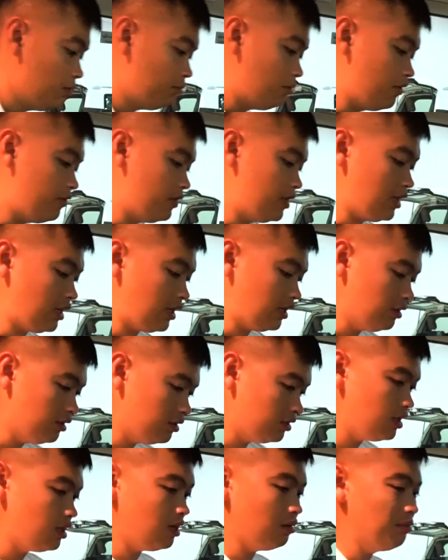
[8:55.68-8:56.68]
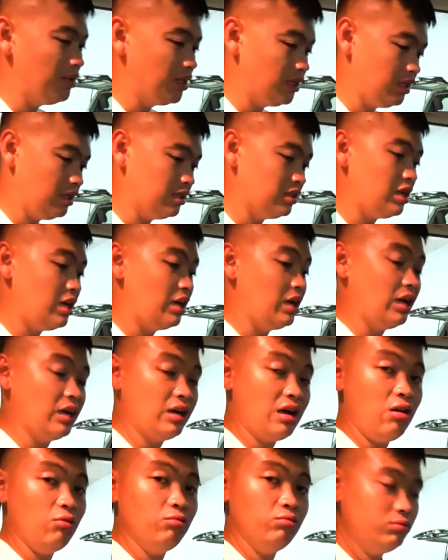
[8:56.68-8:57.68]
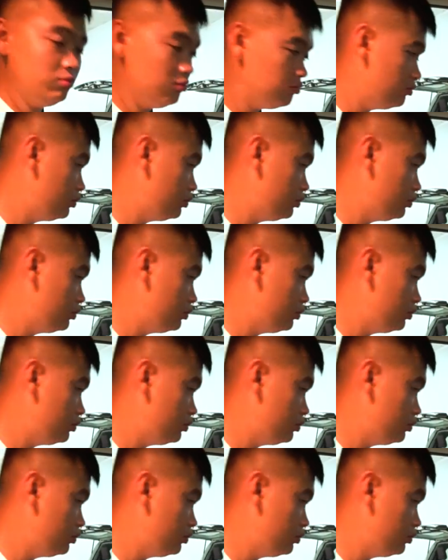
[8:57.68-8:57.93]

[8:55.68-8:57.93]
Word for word: bởi vì cái thời tiết ở mình thì rất là nắng nóng